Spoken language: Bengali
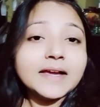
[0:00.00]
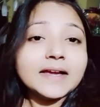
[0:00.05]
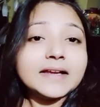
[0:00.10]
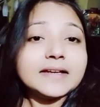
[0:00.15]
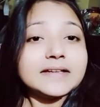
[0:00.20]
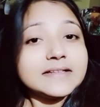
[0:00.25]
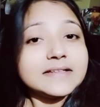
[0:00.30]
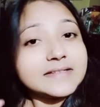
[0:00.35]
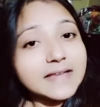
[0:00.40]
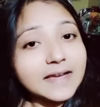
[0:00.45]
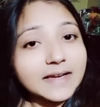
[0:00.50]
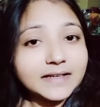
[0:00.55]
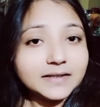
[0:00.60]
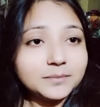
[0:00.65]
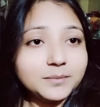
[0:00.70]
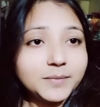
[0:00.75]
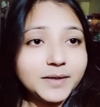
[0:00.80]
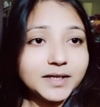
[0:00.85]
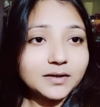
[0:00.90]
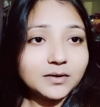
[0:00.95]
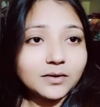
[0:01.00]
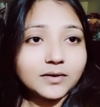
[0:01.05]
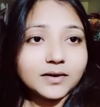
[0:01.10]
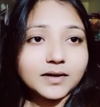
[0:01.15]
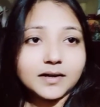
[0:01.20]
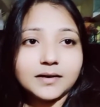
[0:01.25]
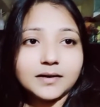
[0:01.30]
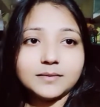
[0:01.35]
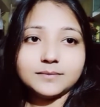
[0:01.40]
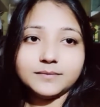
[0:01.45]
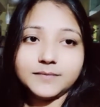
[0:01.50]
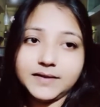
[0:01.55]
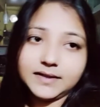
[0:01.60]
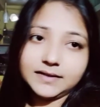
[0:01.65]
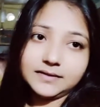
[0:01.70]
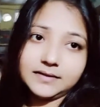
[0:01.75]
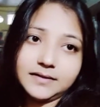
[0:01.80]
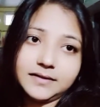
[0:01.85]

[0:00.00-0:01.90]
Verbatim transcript: ডিজাইন বের করা দেন